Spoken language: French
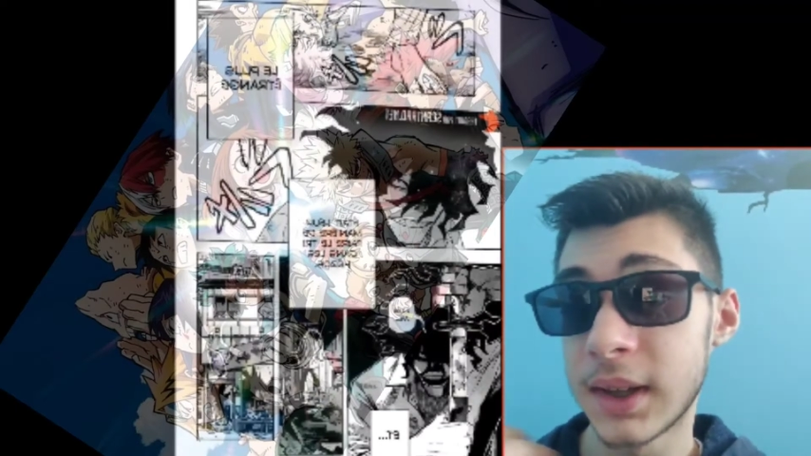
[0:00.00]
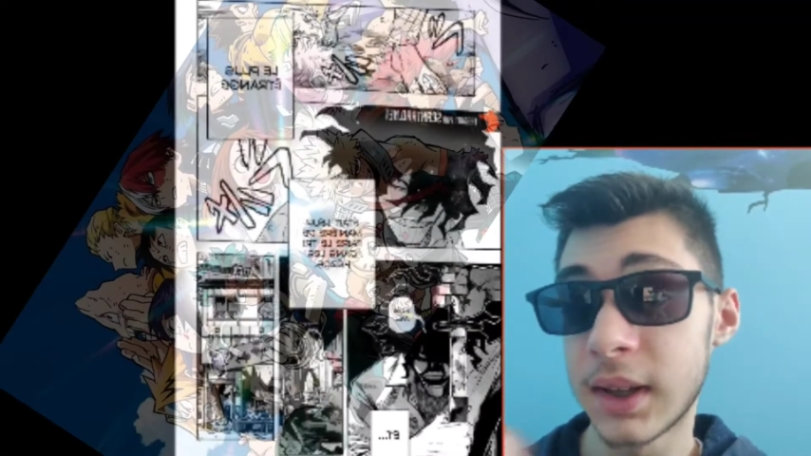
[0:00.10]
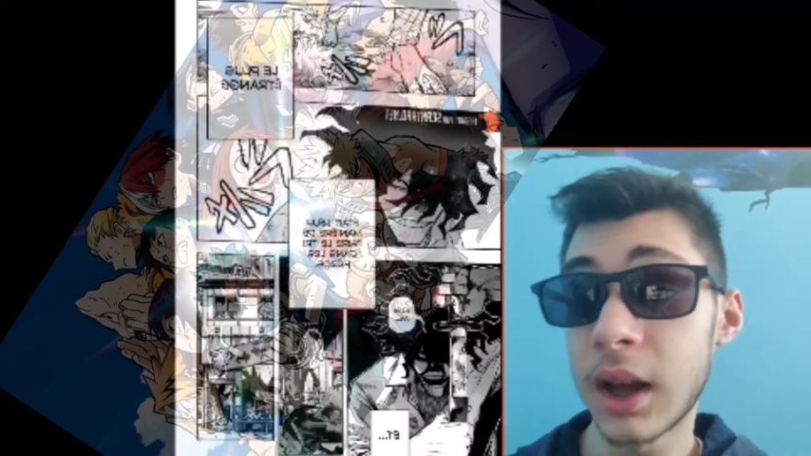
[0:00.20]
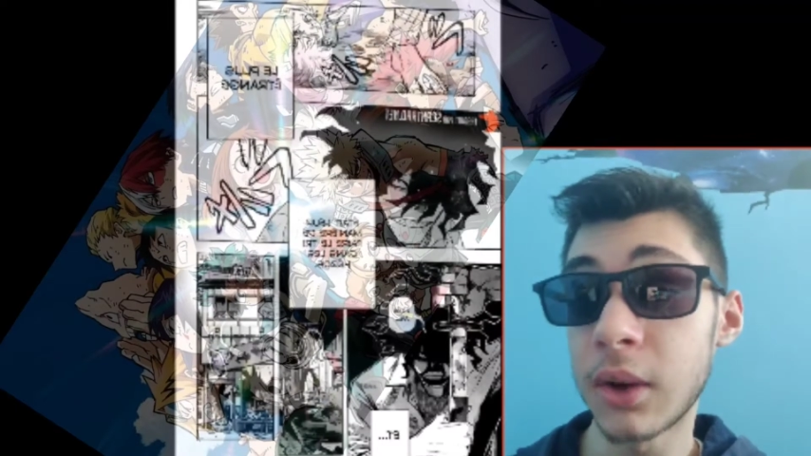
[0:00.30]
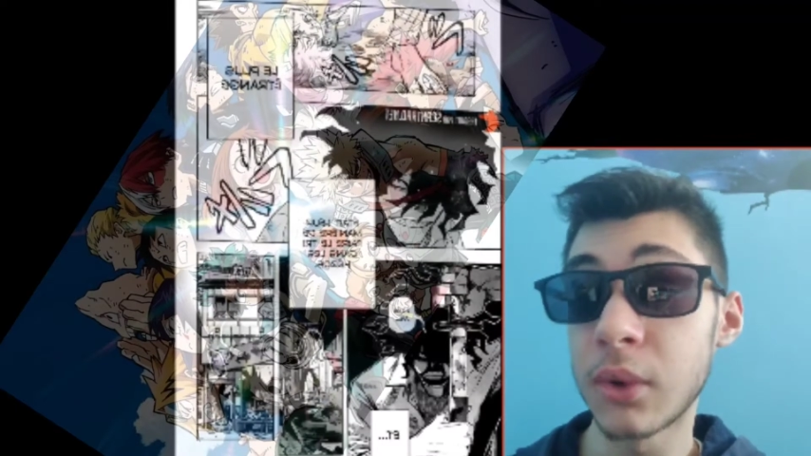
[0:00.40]

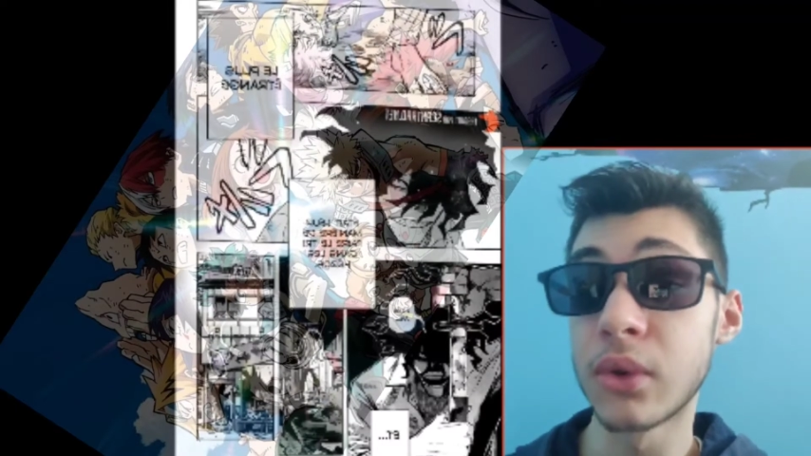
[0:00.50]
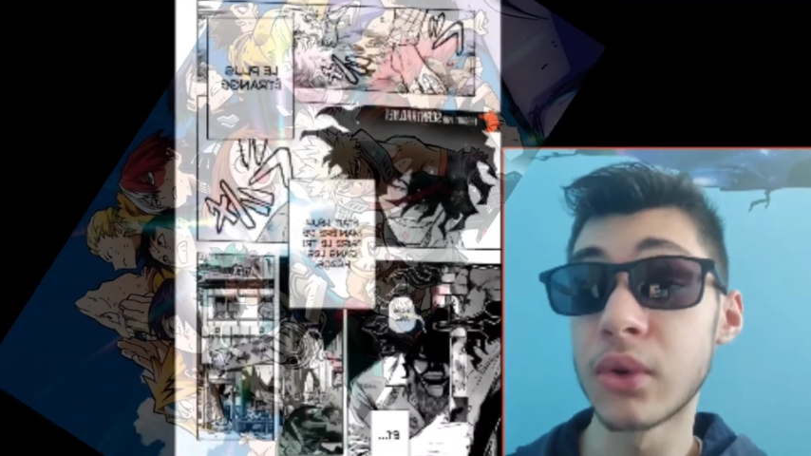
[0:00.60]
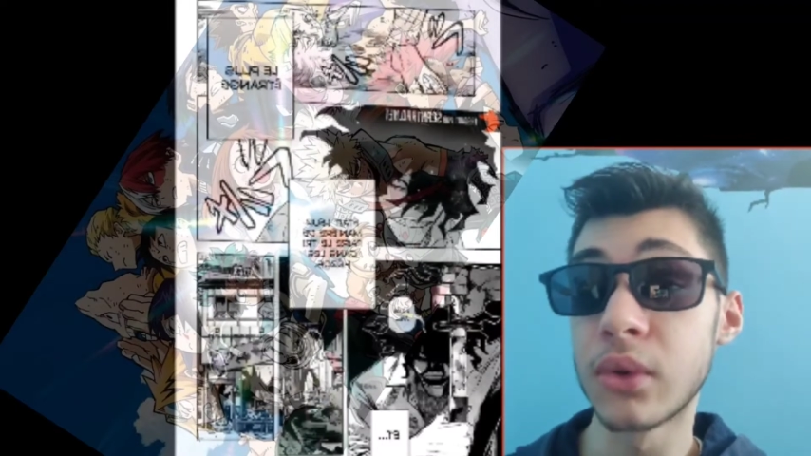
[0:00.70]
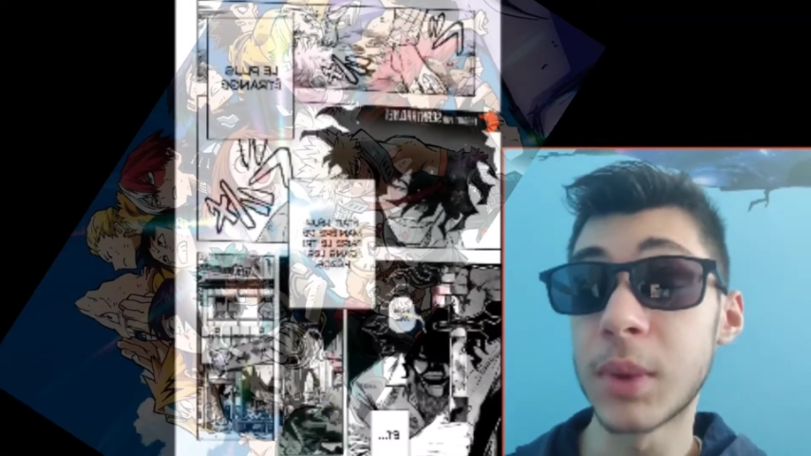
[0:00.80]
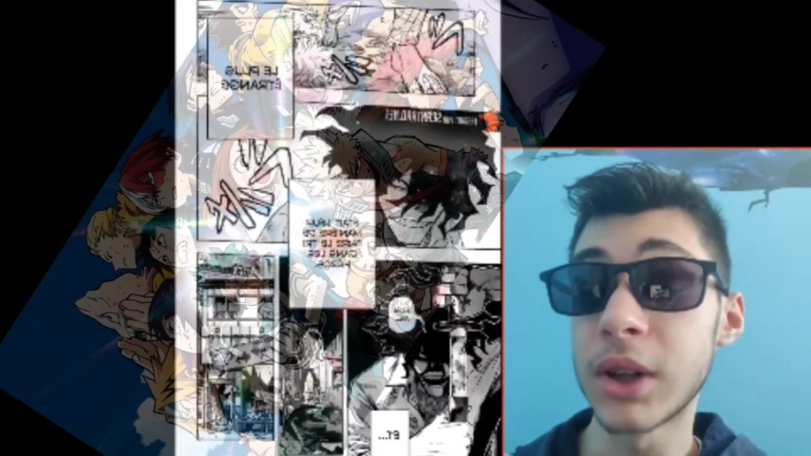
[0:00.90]
Là,
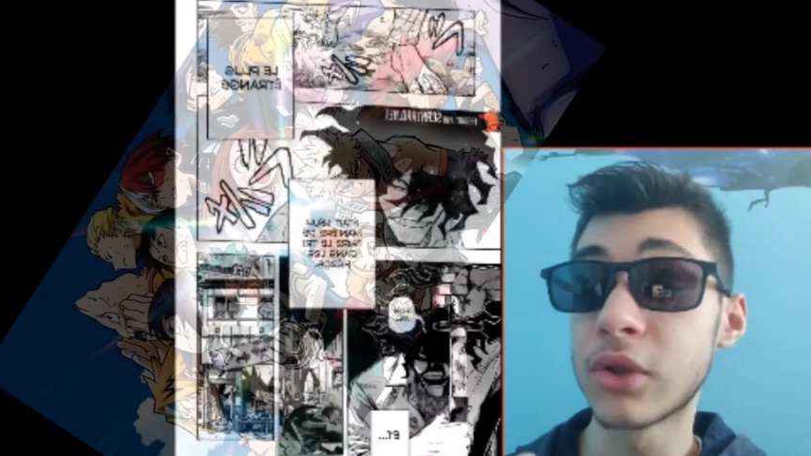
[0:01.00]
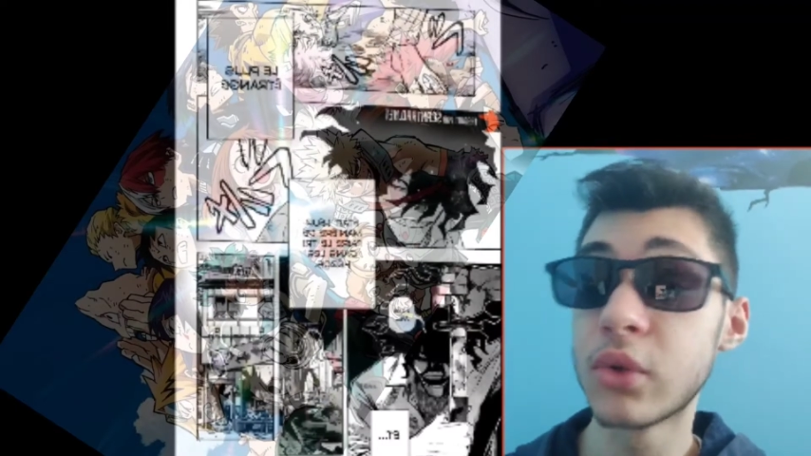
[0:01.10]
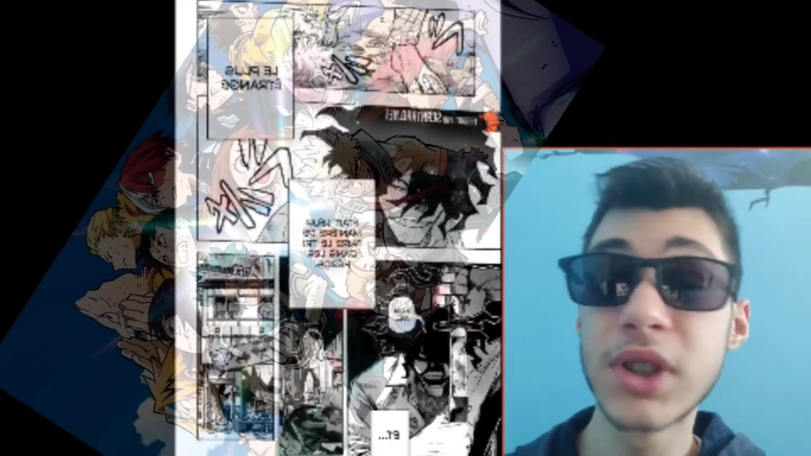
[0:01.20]
euh, bah, tout le